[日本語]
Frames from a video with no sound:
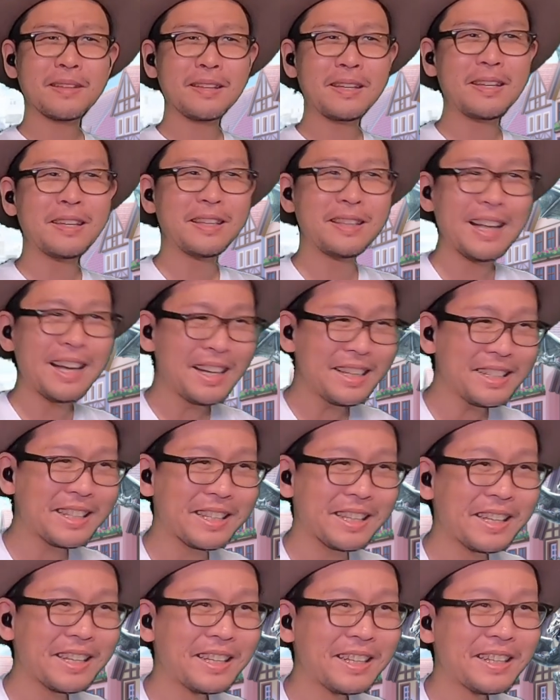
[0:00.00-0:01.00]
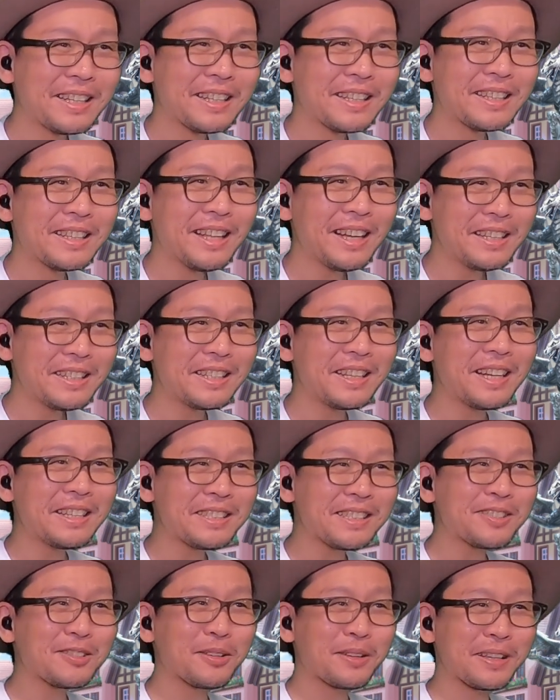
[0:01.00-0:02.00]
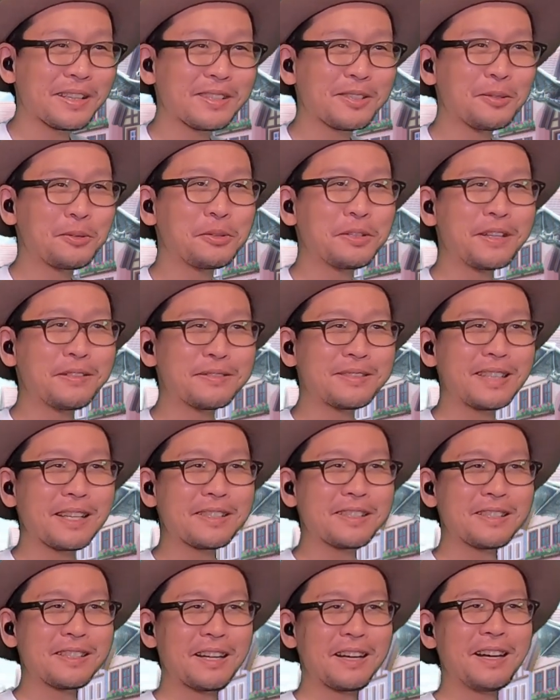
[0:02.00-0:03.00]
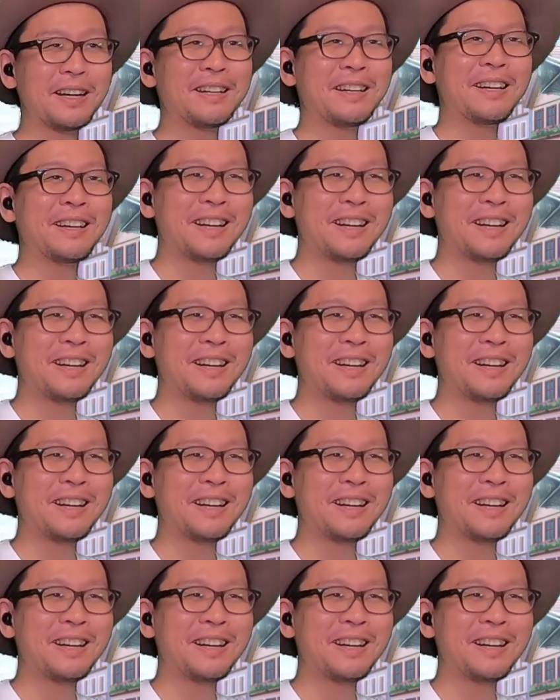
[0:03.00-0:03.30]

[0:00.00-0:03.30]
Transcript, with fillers: え、何何何それ、そんなふたつな